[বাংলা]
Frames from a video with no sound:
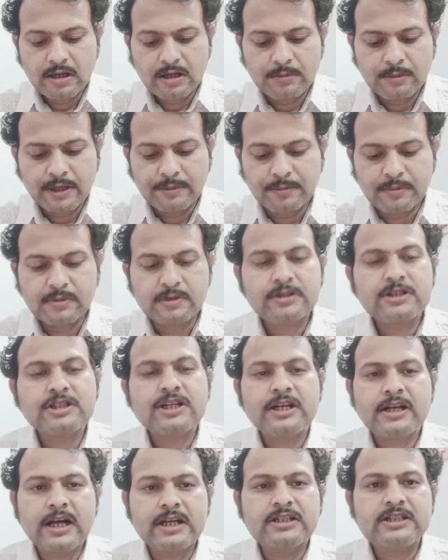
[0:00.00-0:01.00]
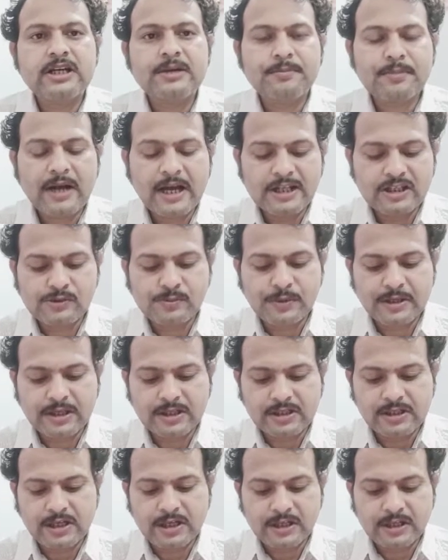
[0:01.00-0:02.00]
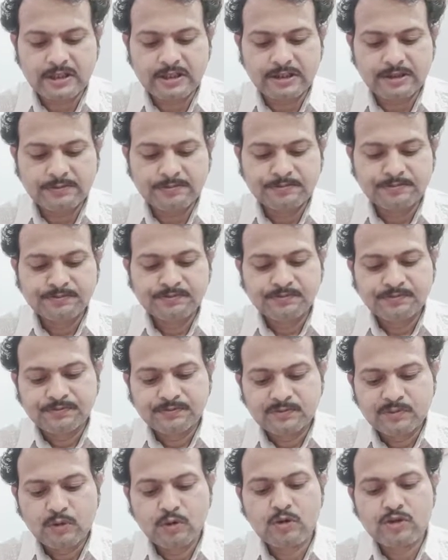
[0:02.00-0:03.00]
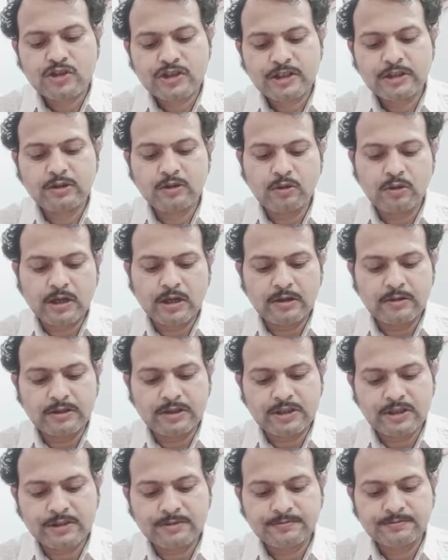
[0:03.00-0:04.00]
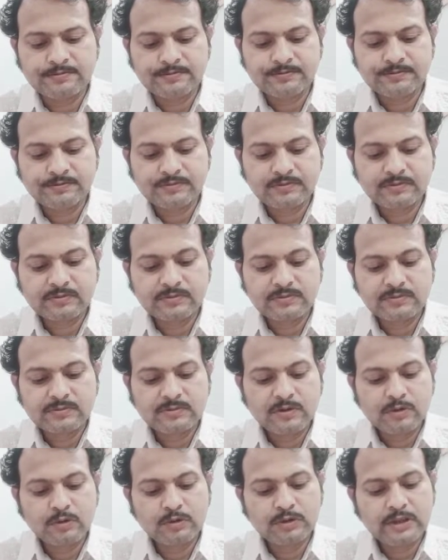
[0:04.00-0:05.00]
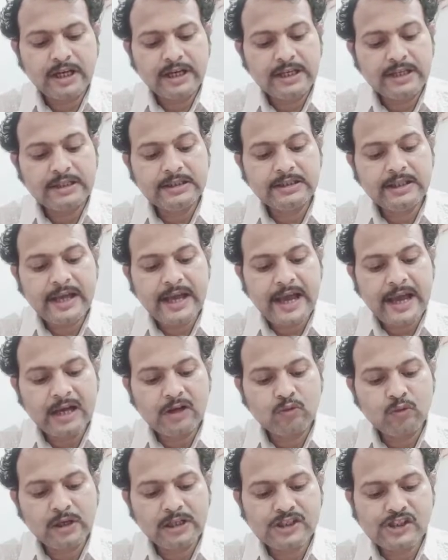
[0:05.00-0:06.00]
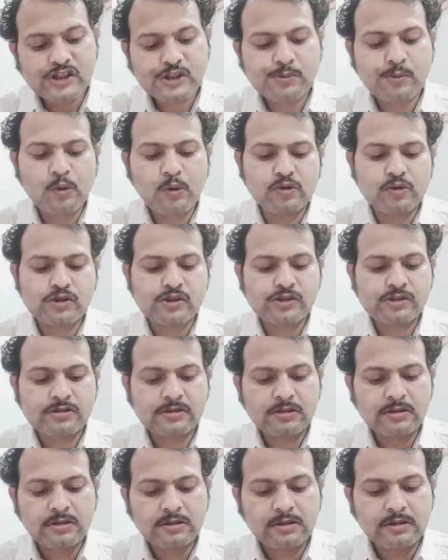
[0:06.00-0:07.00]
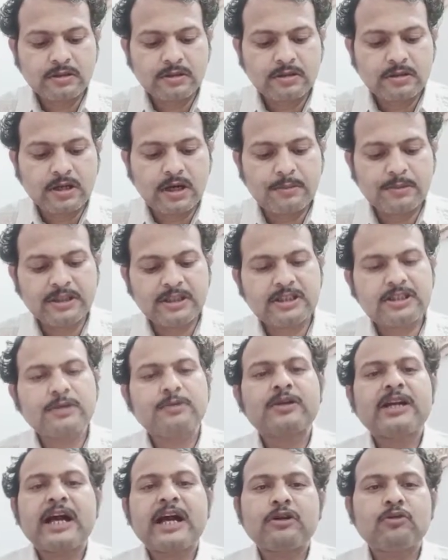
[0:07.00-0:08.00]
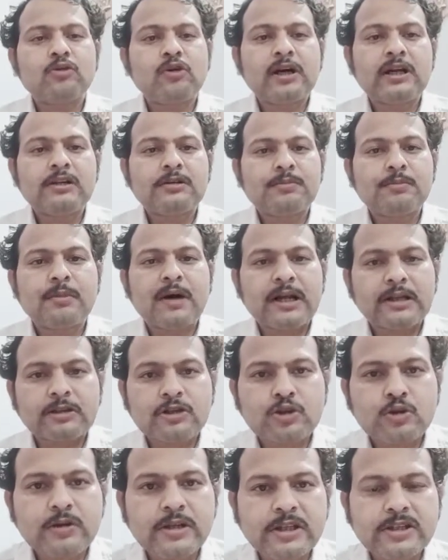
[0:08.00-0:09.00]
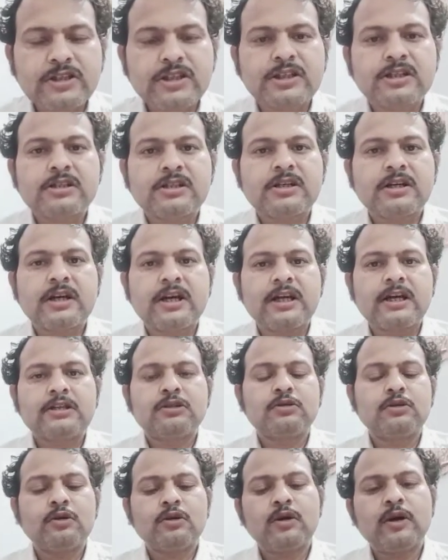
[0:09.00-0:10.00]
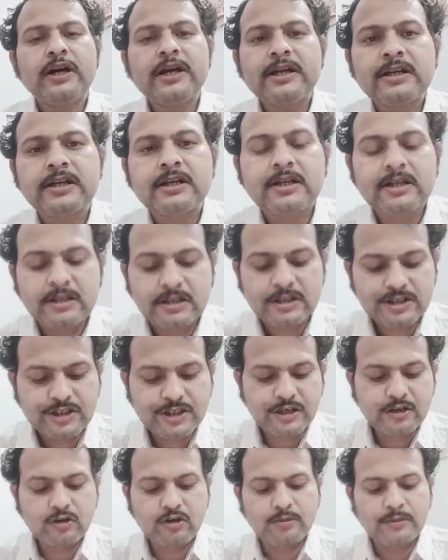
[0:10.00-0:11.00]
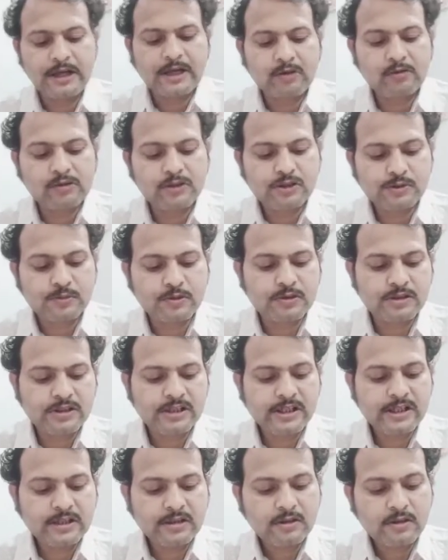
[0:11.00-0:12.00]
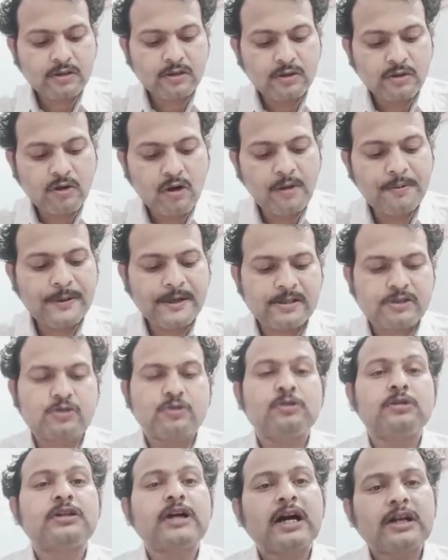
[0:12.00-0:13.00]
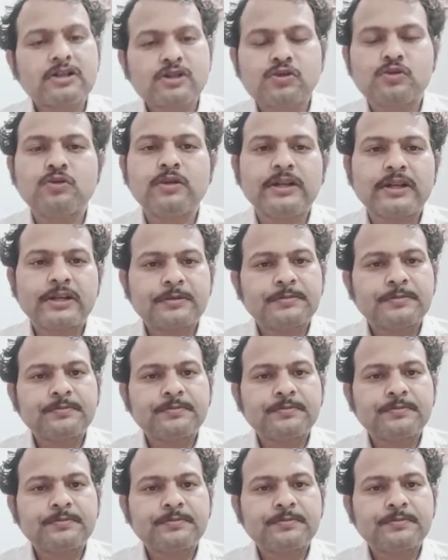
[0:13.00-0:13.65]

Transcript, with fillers: মানে সে রাজিয়া প্রাইজ পেয়েছে আর কি পুরস্কৃত করা হয়েছে কোথায় ইন দ্য অ্যানুয়াল স্পোর্টস আমাদের যেমন অ্যানুয়াল বাৎসরিক যে খেলাধুলো হয় সেরকম অ্যানুয়াল স্পোর্টসে অফ হার স্কুল তার স্কুলের